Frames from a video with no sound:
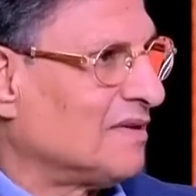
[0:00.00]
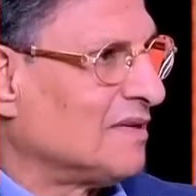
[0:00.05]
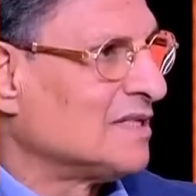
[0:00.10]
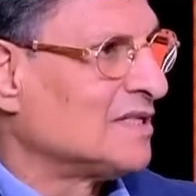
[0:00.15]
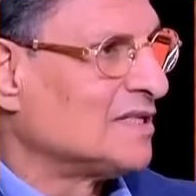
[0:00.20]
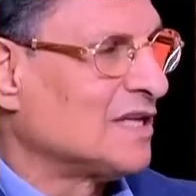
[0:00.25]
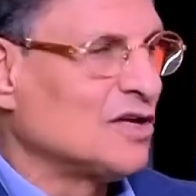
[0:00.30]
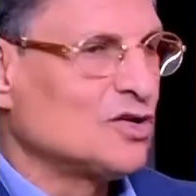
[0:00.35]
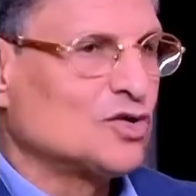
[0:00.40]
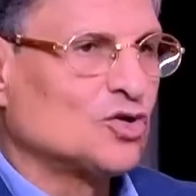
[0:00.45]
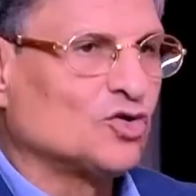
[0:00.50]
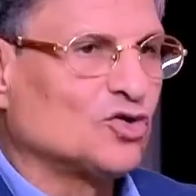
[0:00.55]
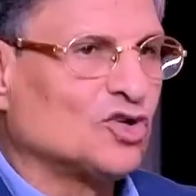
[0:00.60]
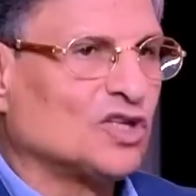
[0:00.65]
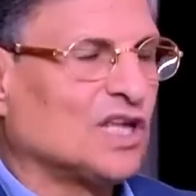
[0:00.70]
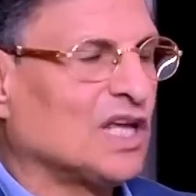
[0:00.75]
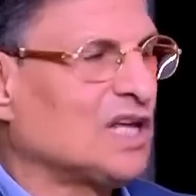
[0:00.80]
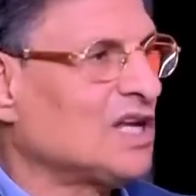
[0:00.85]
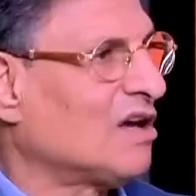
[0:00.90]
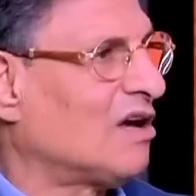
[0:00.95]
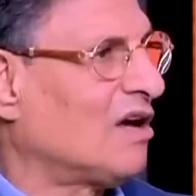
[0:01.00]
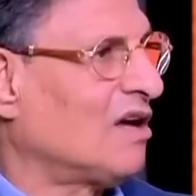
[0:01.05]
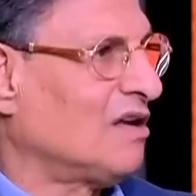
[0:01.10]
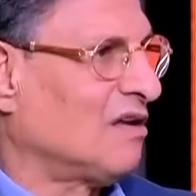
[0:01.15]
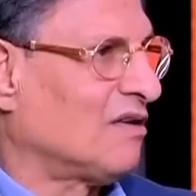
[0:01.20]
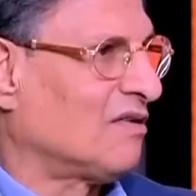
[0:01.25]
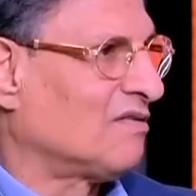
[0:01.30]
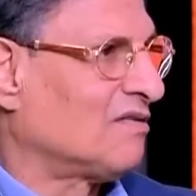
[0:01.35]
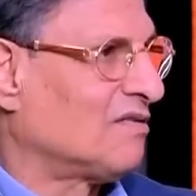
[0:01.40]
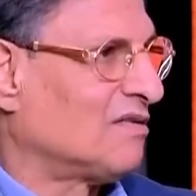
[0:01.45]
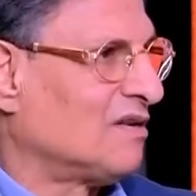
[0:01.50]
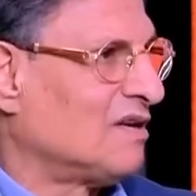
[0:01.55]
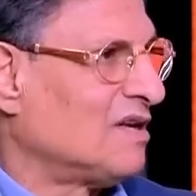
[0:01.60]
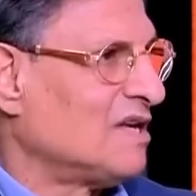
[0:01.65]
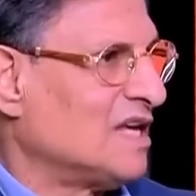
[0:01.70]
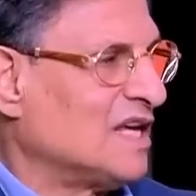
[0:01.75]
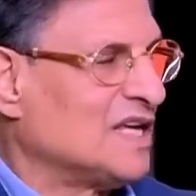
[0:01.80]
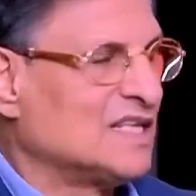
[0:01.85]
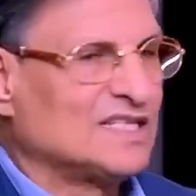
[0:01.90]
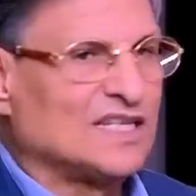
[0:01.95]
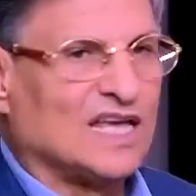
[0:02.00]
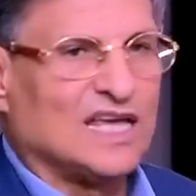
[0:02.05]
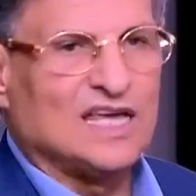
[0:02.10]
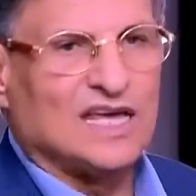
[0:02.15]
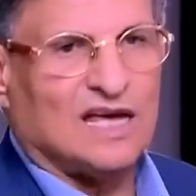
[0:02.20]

ازاي الشوط الثاني يغير ازاي